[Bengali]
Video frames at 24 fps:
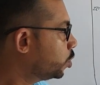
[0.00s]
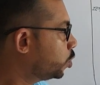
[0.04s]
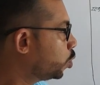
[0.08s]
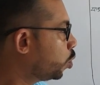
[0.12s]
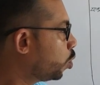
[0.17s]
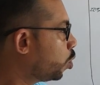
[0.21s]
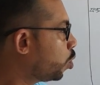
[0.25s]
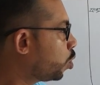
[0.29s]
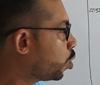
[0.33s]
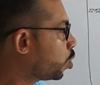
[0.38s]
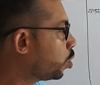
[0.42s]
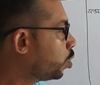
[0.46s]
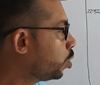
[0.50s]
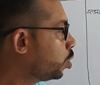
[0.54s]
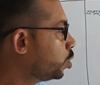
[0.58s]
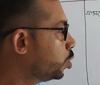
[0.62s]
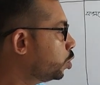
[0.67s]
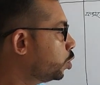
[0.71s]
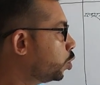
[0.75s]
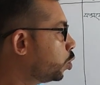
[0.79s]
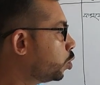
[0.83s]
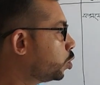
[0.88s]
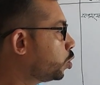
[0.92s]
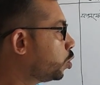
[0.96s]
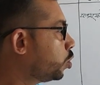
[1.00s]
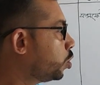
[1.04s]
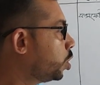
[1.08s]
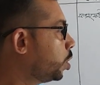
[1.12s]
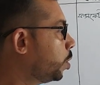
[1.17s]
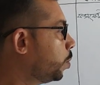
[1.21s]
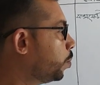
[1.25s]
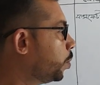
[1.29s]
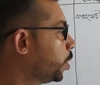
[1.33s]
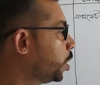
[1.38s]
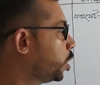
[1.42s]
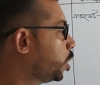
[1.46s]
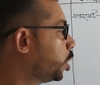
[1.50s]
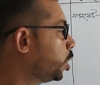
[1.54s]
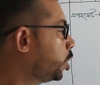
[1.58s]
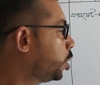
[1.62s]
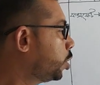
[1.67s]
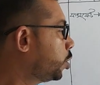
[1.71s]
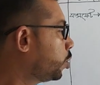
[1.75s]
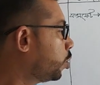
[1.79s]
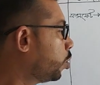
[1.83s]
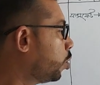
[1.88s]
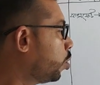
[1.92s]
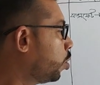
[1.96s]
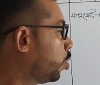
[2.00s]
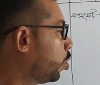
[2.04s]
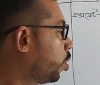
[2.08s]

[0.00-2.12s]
জোর যোজনী বিশিষ্ট